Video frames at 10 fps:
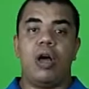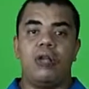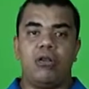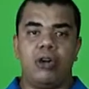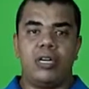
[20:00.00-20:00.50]

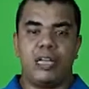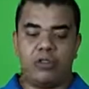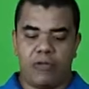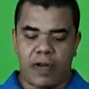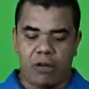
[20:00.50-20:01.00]
Quando o
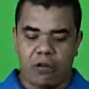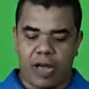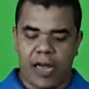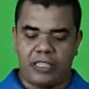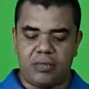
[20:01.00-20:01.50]
portador vai
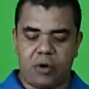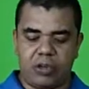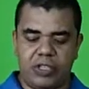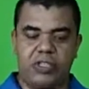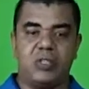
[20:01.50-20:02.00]
colocar esse
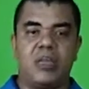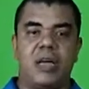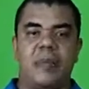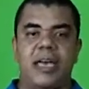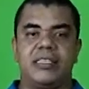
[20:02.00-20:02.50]
molde em cima
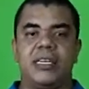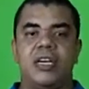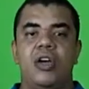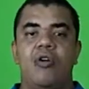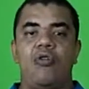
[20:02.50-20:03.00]
da
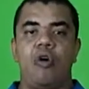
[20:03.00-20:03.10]
mesa,